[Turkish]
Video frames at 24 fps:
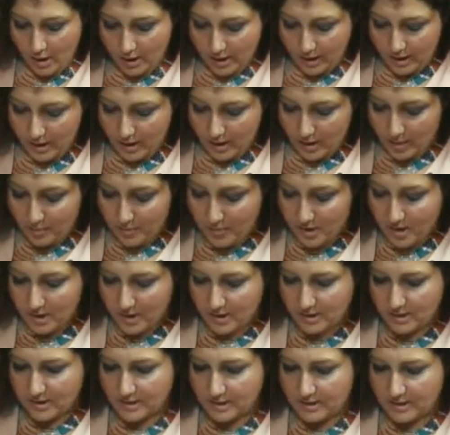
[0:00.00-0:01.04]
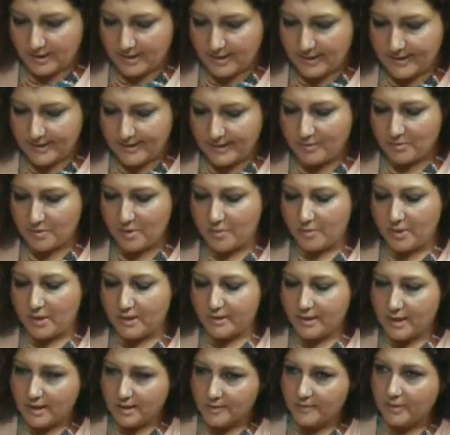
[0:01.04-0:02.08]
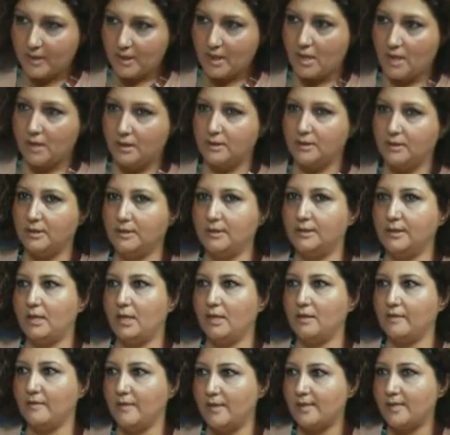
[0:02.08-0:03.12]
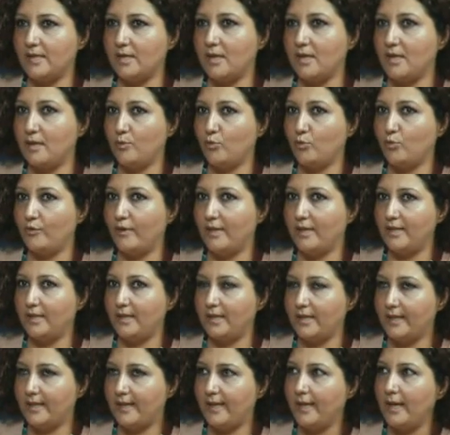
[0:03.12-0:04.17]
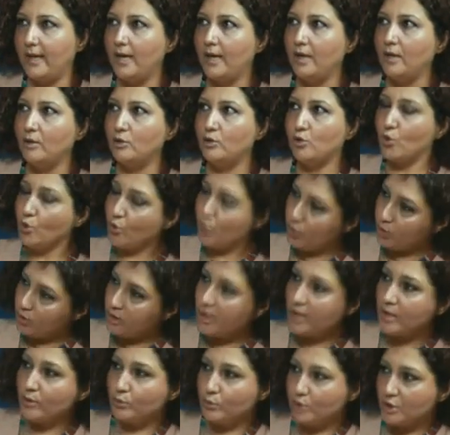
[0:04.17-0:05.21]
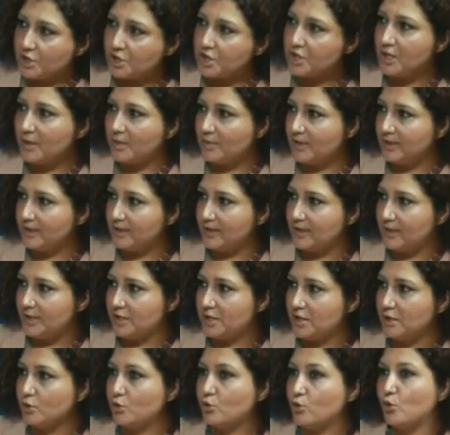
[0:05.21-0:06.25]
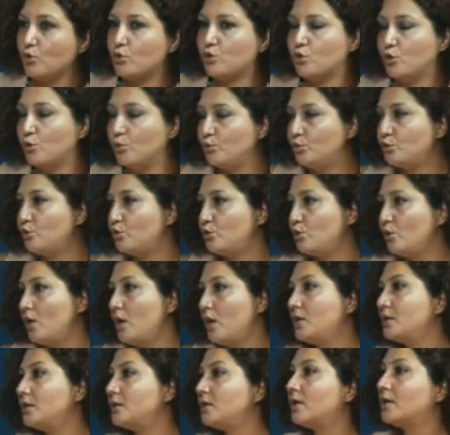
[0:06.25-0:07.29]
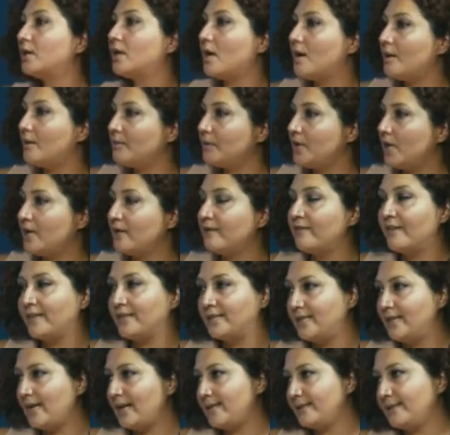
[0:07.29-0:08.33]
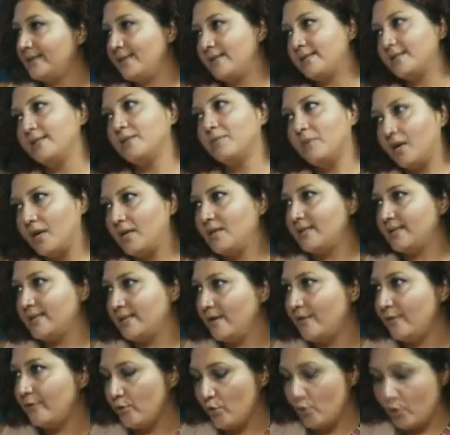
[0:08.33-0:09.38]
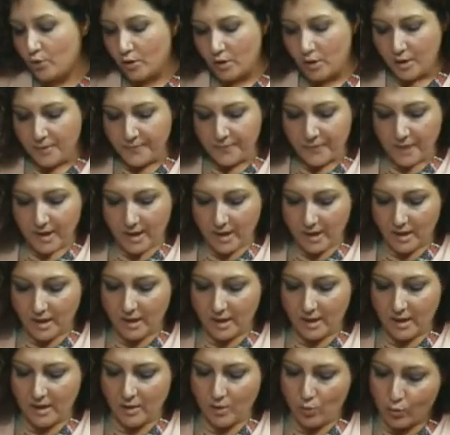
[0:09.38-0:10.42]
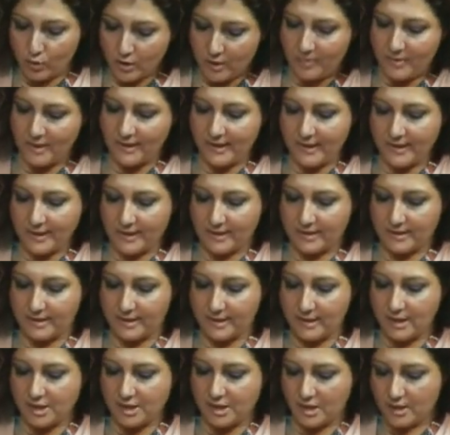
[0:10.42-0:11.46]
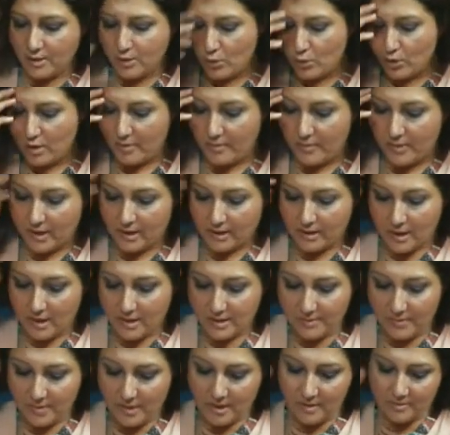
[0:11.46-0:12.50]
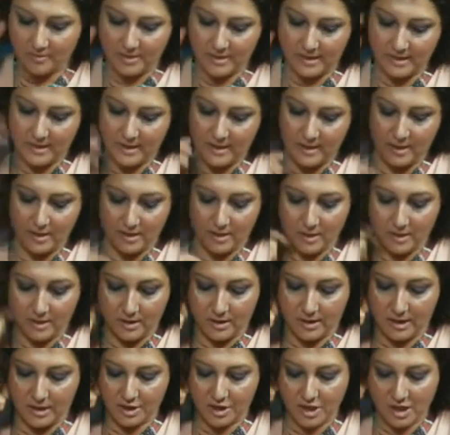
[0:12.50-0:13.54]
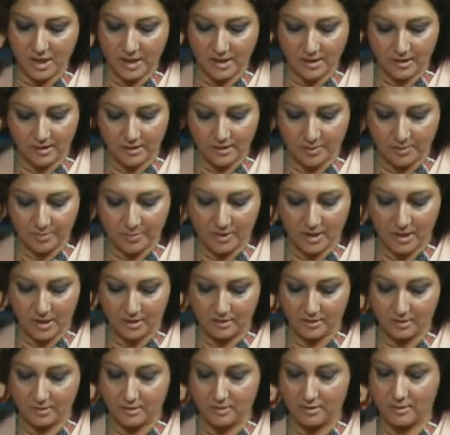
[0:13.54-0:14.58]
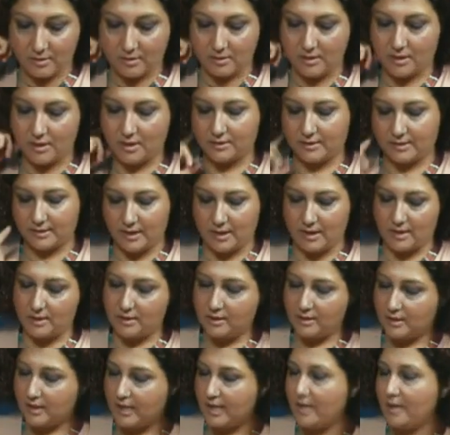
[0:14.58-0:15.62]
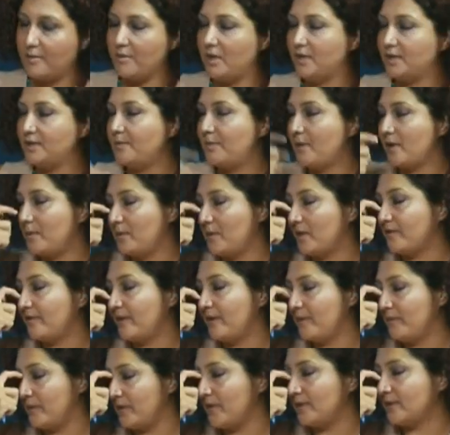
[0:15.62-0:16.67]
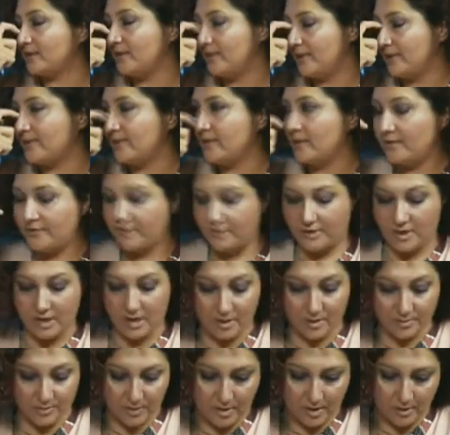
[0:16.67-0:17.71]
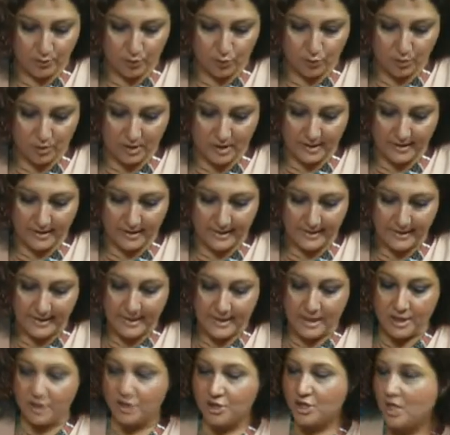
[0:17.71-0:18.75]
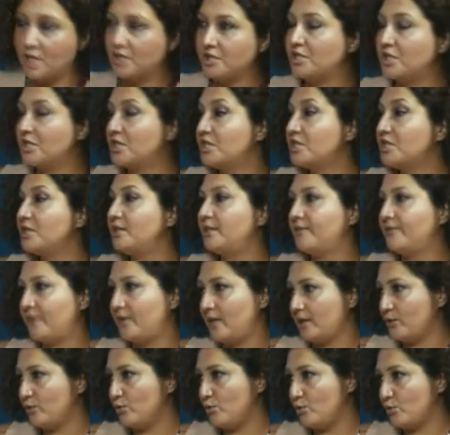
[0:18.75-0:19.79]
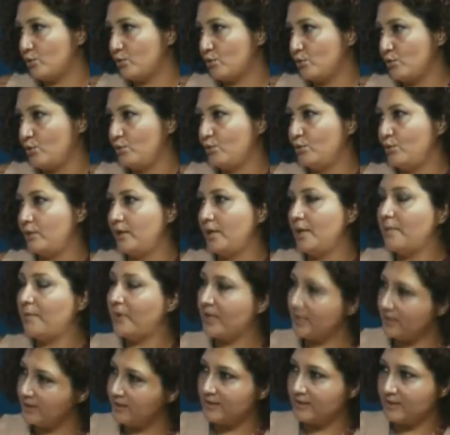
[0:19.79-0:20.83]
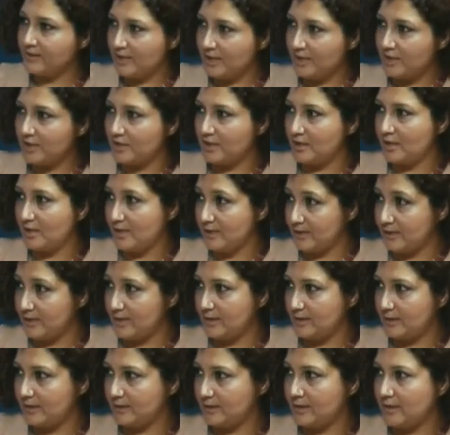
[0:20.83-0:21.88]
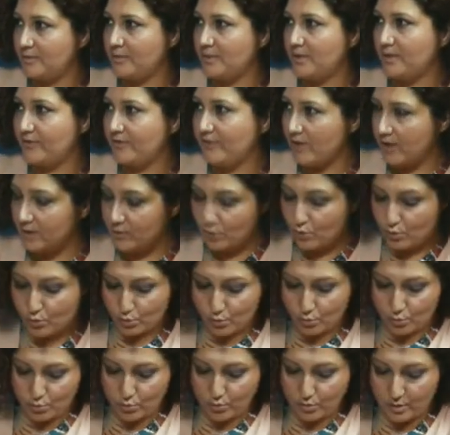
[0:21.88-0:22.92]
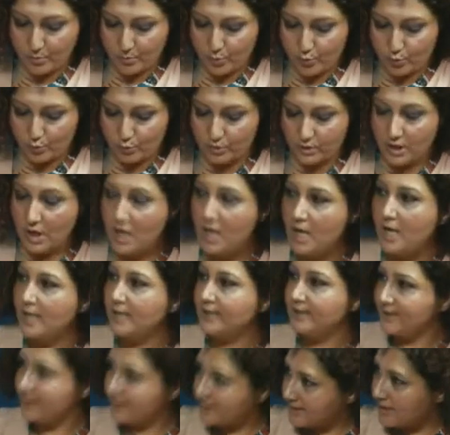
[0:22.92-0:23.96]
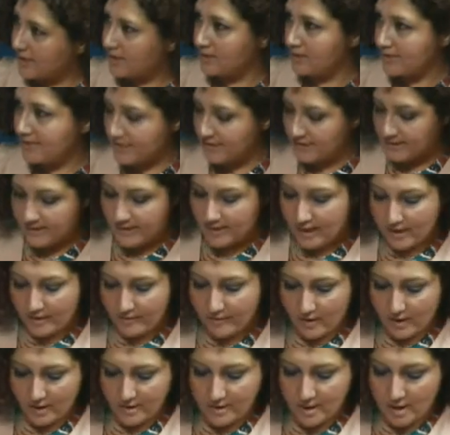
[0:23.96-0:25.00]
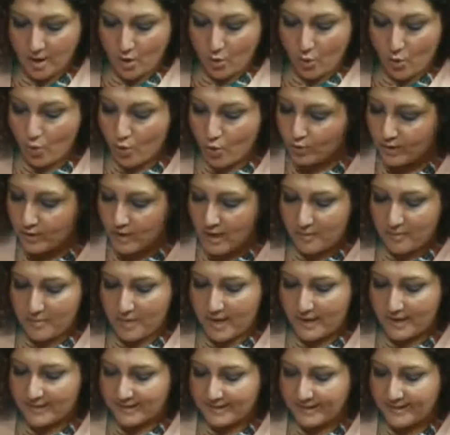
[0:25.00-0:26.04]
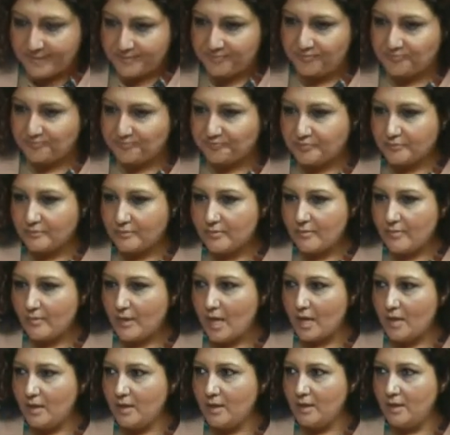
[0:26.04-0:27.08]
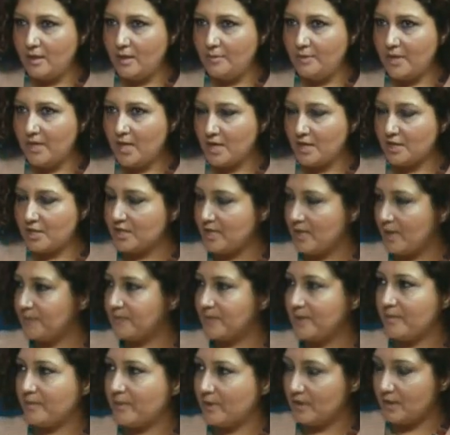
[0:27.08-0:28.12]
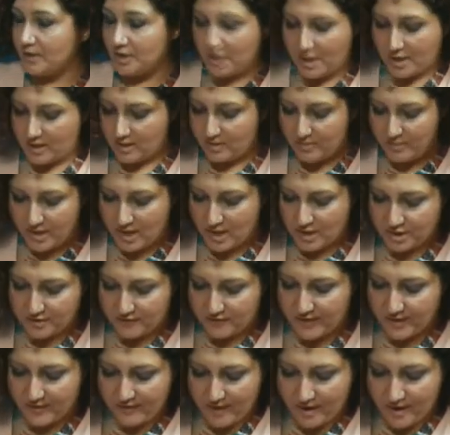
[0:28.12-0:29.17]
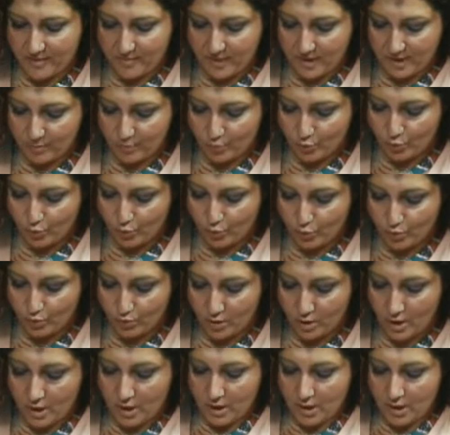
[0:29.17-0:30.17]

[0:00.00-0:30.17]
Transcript: E, ama e, dediğim gibi Adalet Bakanlığı'ndan vesaire bu verilere çok kolay ulaşılamadığı için çok somut rakamlar, verilerde aslında maalesef yok. Ee, olabildiği kadarıyla şeyi söylemek lazım. Elimizde e, geçen yıl yapılan e, hatta e, Kerem Altıparmak ve Yaman Akdeniz tarafından yapılan Türkiye'de can çekişen ifade özgürlüğü diye Pen International'la hazırladıkları bir ifade özgürlüğü raporunda detaylı sayılar var. Oradan belki ee, birkaç saptama şey birkaç veri vermek mümkün.